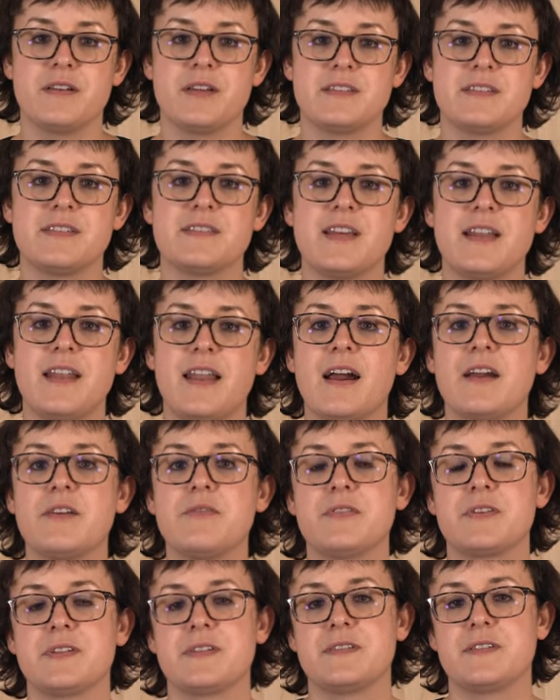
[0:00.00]
Es ist ein
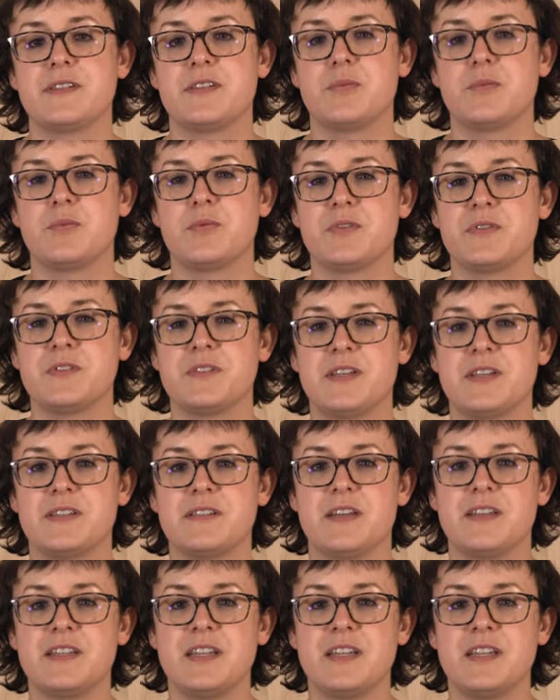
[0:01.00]
langfristiger Prozess,